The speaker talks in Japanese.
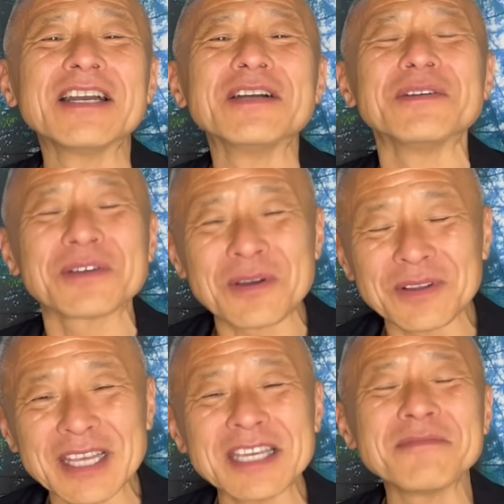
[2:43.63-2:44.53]
復興
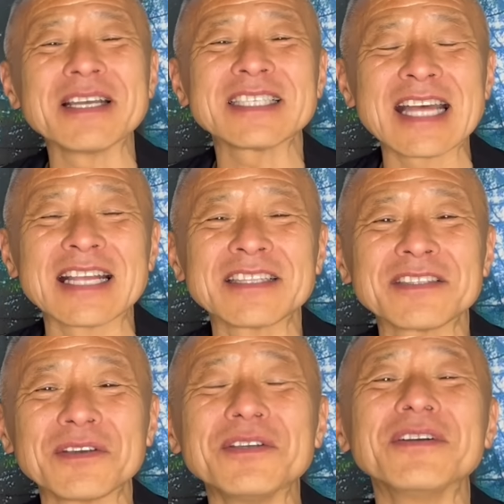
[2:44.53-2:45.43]
できました
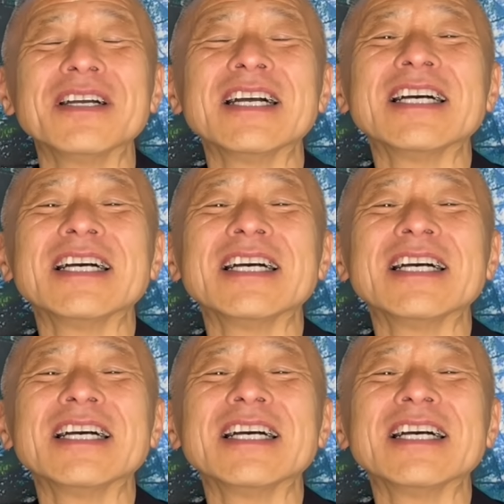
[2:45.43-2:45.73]
という、